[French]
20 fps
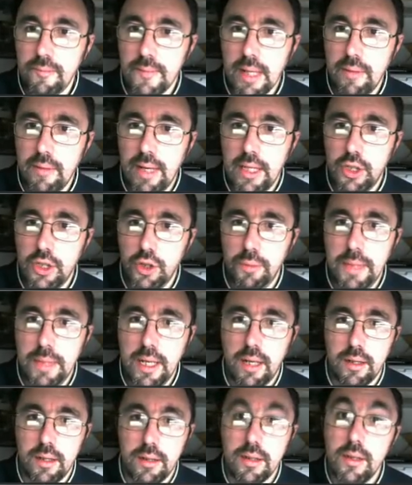Voilà, je le mets
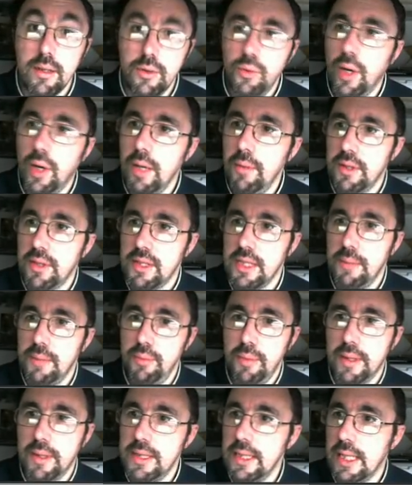en noir et blanc, ce sera plus
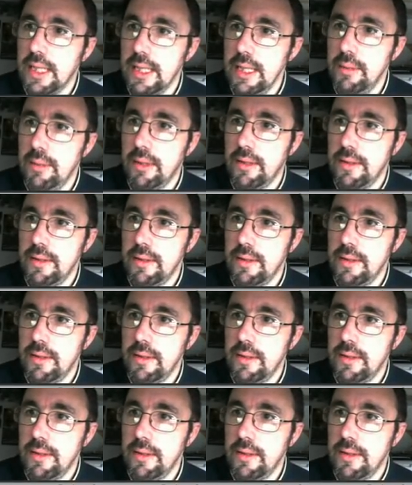pratique à libre.